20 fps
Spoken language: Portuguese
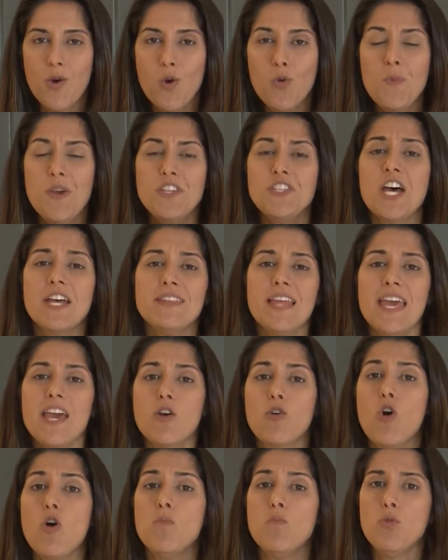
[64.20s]
O Media Day
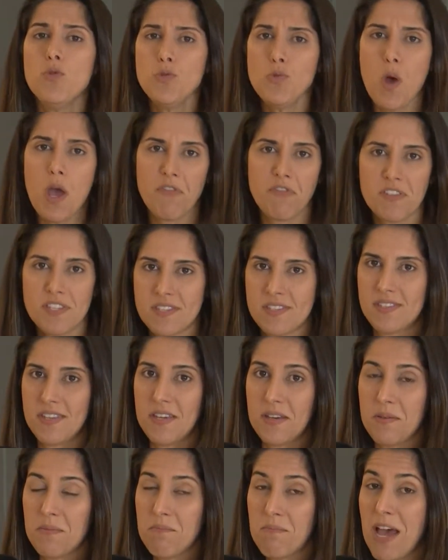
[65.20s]
é comum no
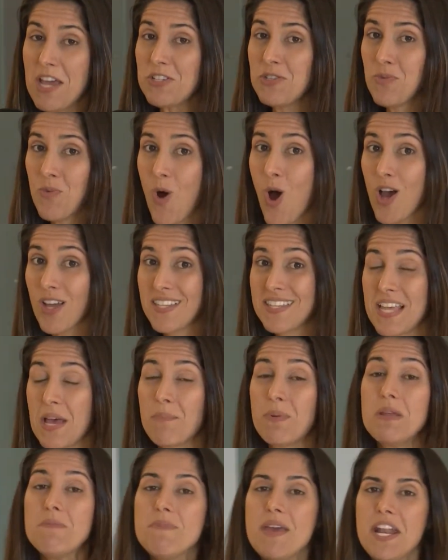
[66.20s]
UFC, mas no Ox é
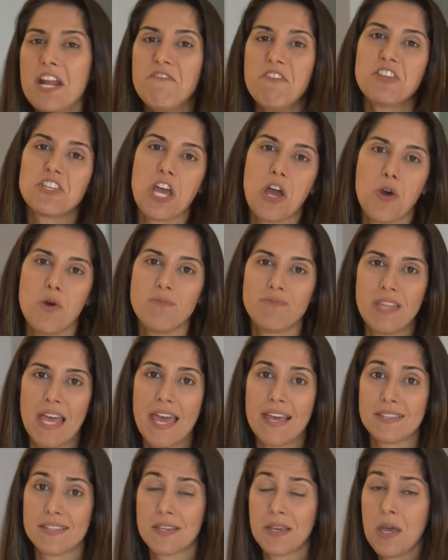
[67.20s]
a primeira vez que
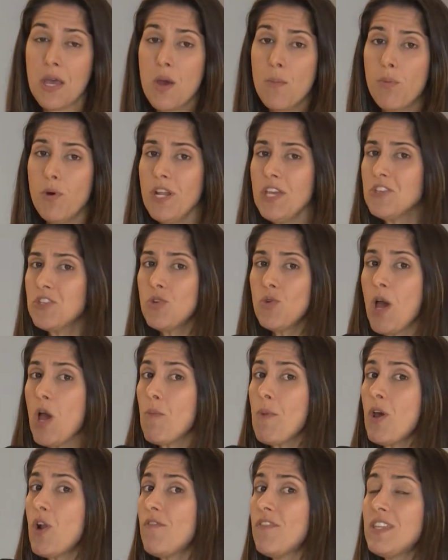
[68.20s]
acontece. Por isso não
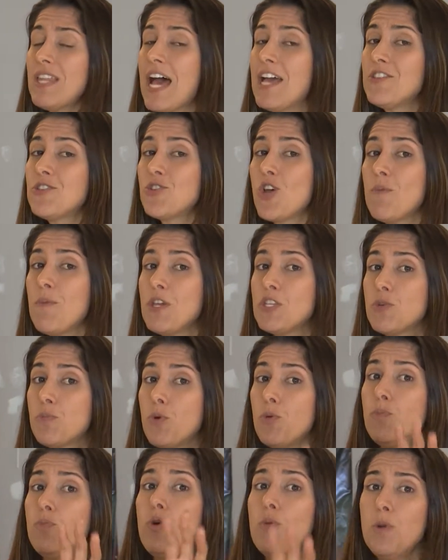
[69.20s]
é uma novidade somente
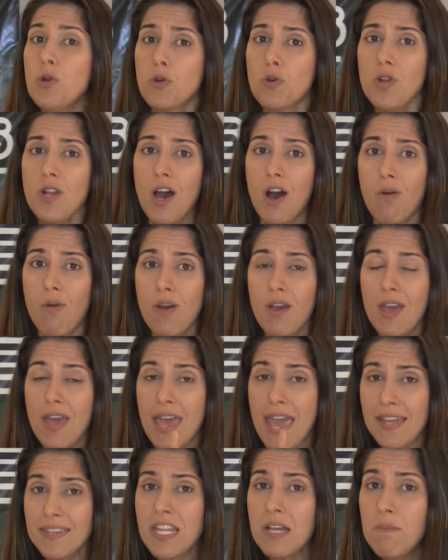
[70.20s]
para o público, não.
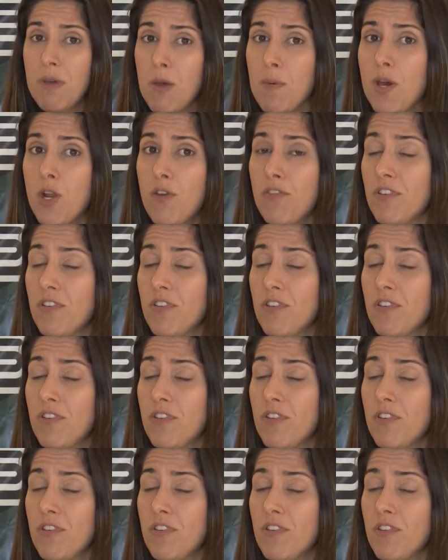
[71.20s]
É também uma